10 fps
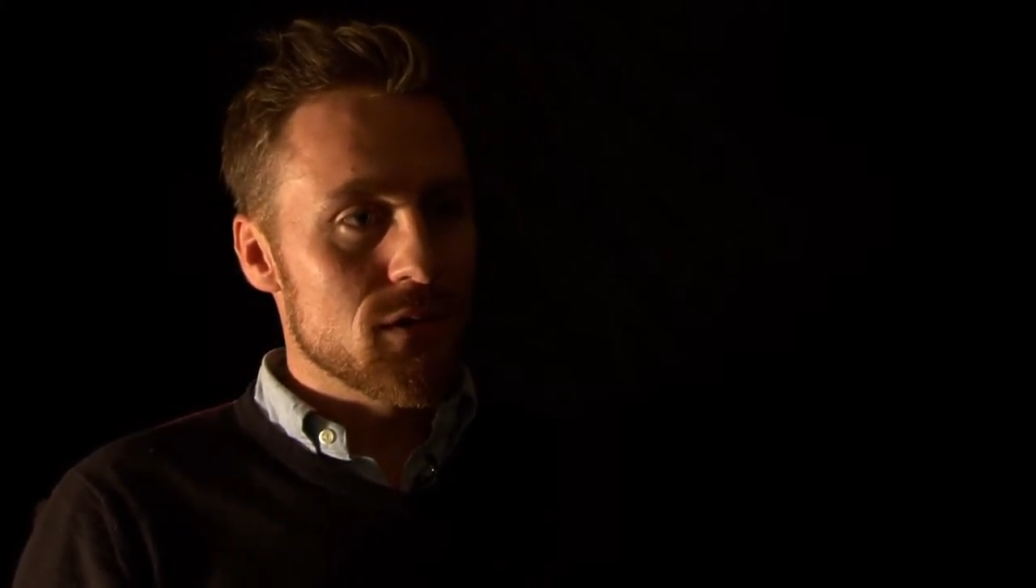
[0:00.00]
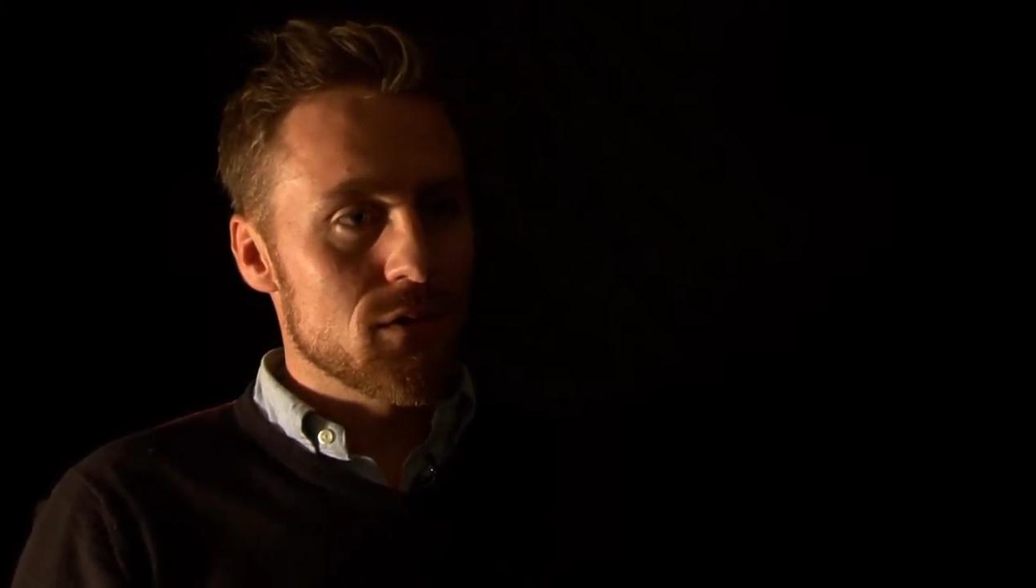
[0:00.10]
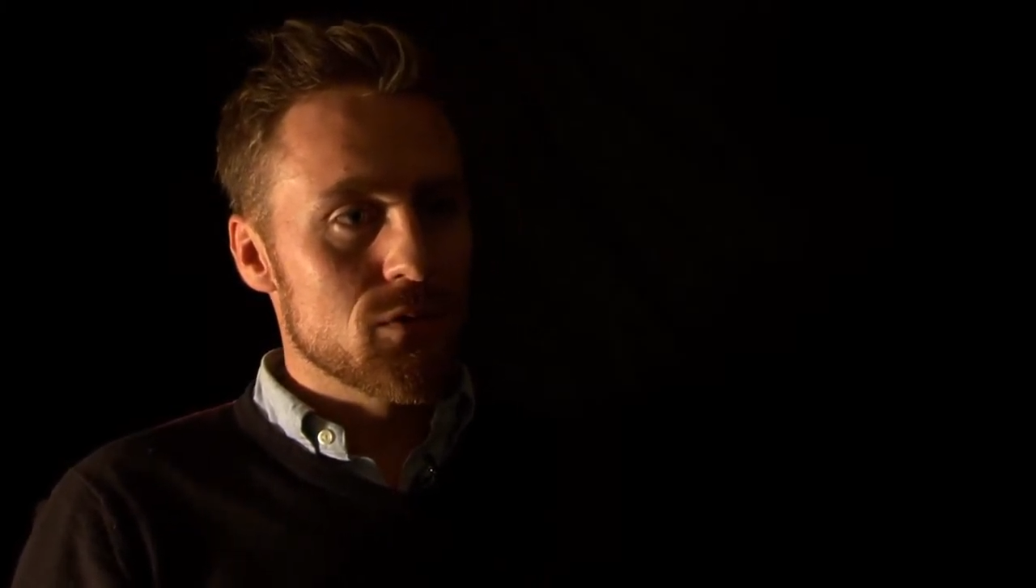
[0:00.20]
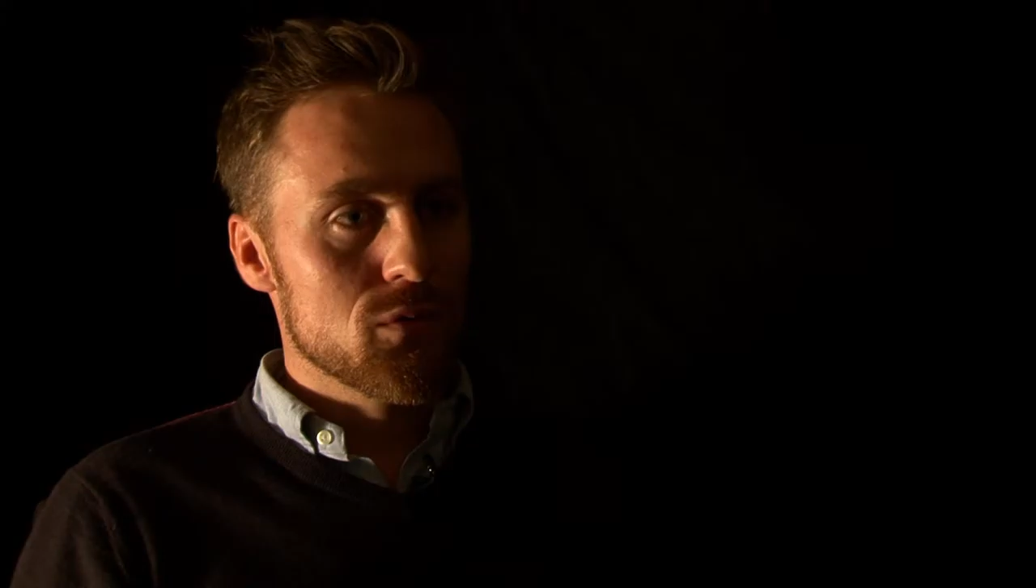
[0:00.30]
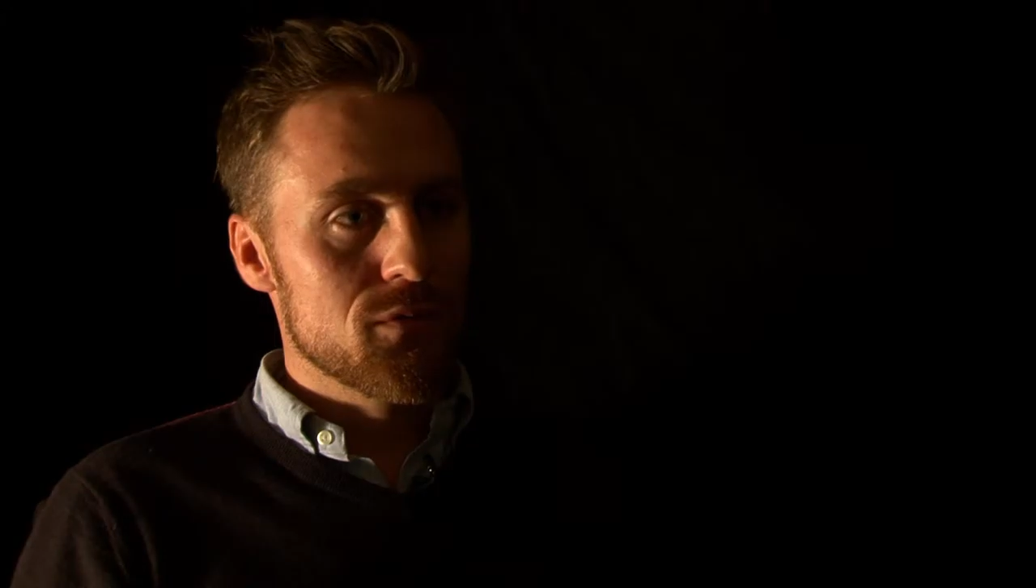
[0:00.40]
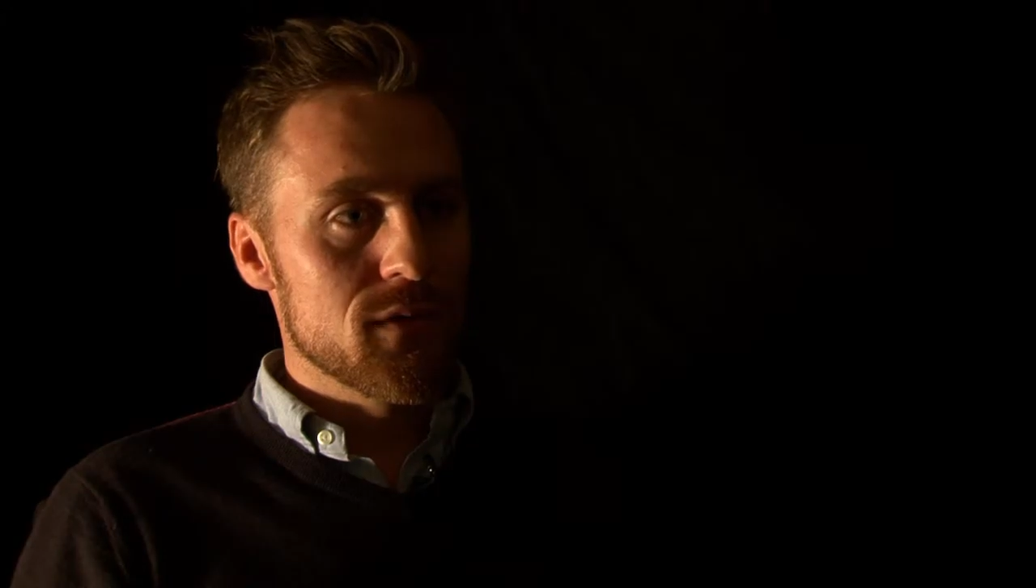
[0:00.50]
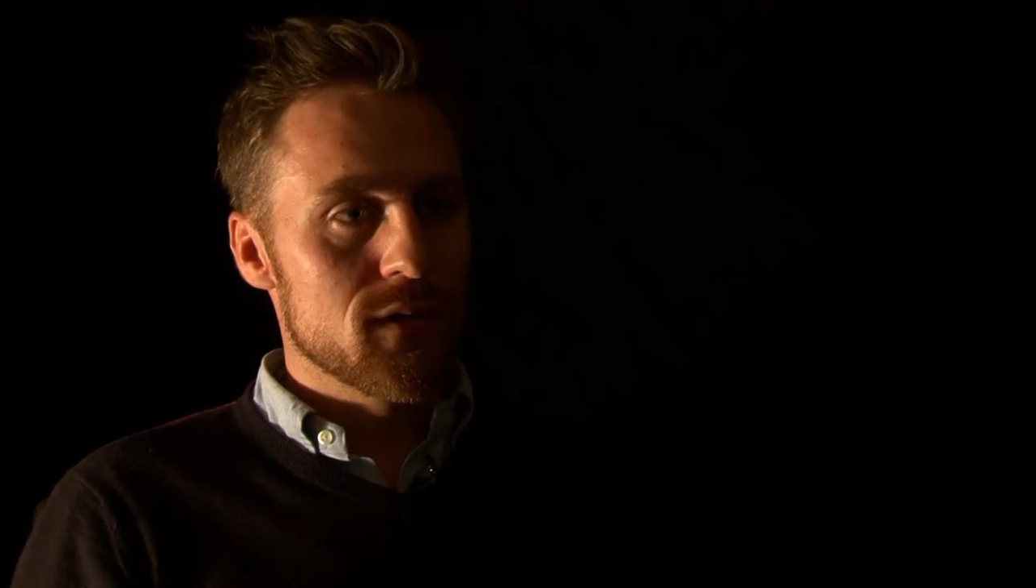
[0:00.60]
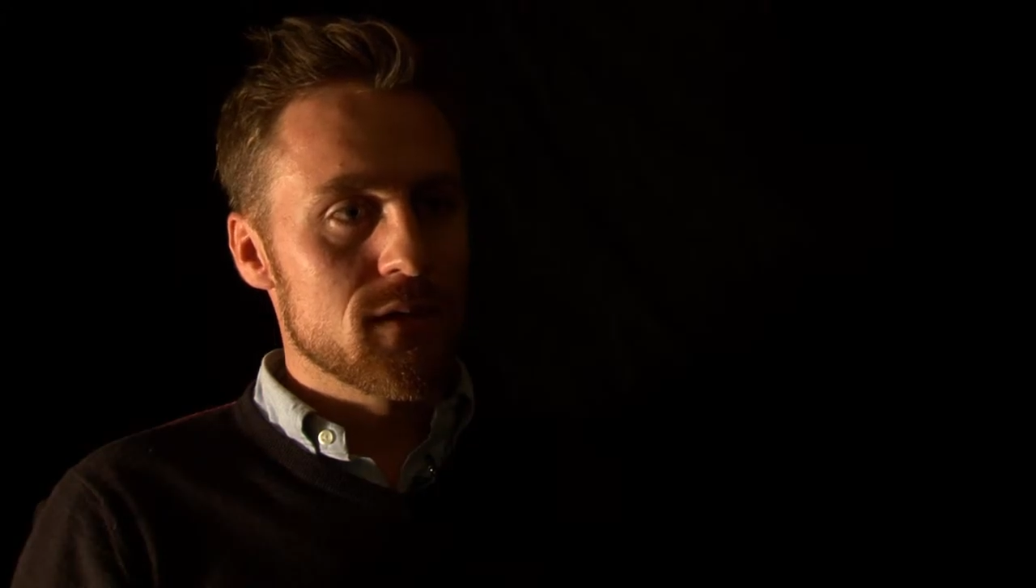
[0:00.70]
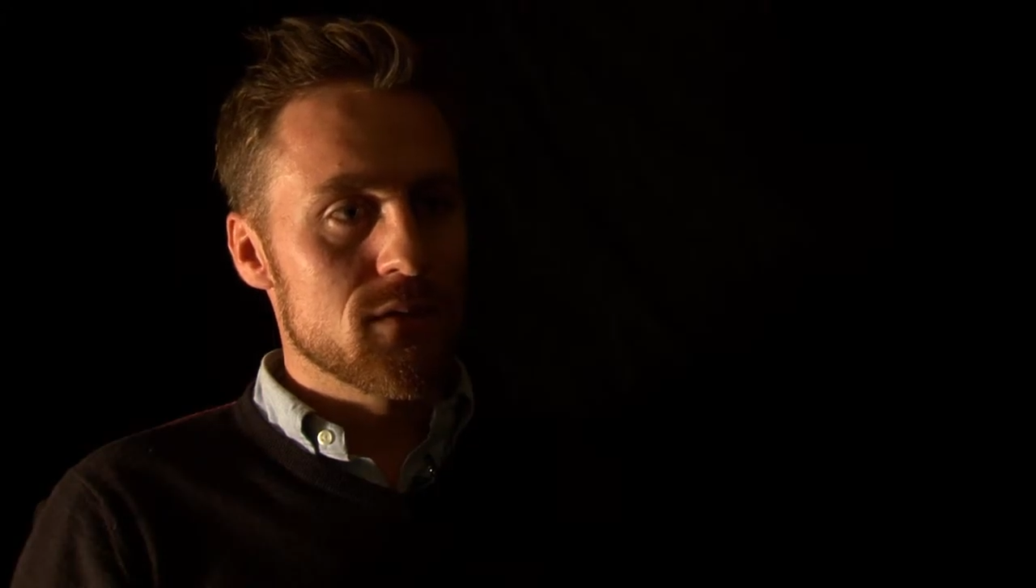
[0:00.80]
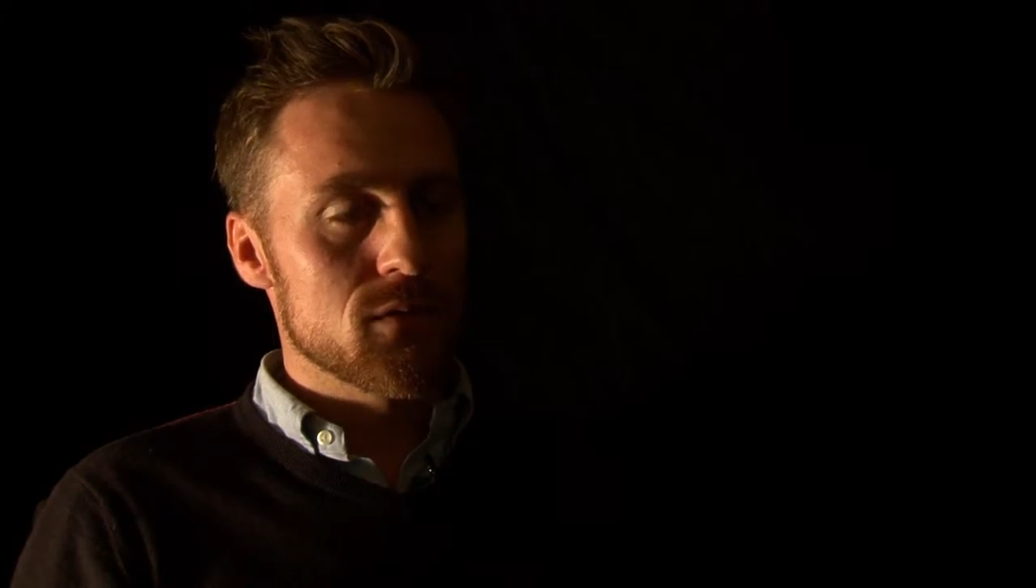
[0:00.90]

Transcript: auch gut findet.